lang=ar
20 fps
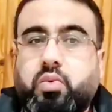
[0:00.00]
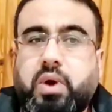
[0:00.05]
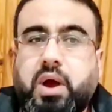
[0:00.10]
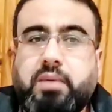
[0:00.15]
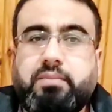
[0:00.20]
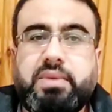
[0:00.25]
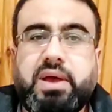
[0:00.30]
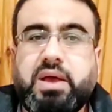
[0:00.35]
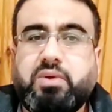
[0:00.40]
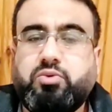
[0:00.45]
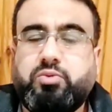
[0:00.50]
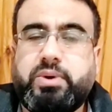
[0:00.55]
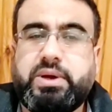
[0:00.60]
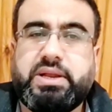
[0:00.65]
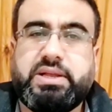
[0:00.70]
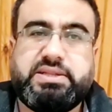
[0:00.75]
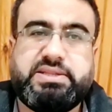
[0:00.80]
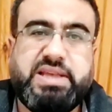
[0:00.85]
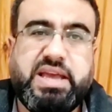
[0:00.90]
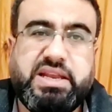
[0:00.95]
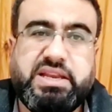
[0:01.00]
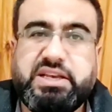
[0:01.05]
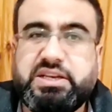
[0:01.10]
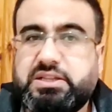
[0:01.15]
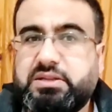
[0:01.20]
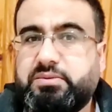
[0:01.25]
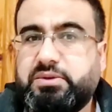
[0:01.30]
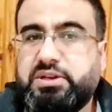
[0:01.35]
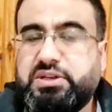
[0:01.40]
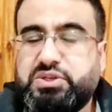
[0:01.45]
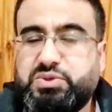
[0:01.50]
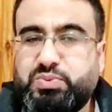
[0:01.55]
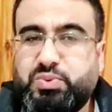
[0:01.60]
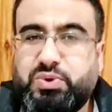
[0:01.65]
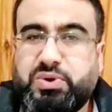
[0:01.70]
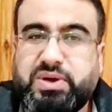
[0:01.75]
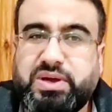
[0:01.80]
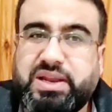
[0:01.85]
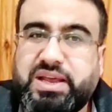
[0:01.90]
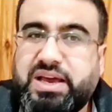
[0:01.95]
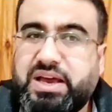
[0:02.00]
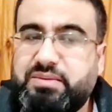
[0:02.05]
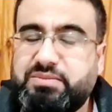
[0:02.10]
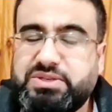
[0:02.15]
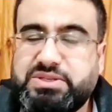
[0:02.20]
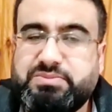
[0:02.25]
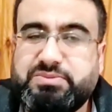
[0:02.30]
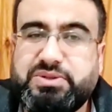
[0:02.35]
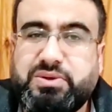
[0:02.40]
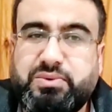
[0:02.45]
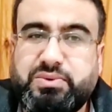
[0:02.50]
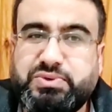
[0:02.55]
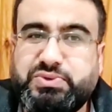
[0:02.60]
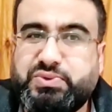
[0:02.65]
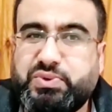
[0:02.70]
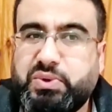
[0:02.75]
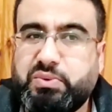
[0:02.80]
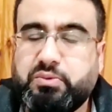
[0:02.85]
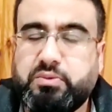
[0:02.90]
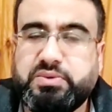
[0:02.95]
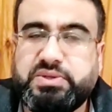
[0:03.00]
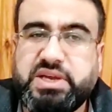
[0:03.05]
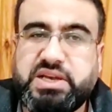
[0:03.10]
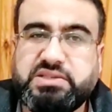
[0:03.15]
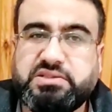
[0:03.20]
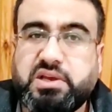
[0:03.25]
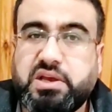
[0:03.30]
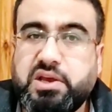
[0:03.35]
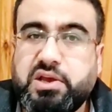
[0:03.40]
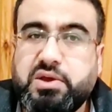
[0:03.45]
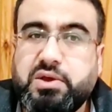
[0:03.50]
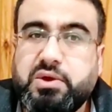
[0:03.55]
واما المباراه الثانيه ضمن الاسبوع الخامس من دوري السوري الممتاز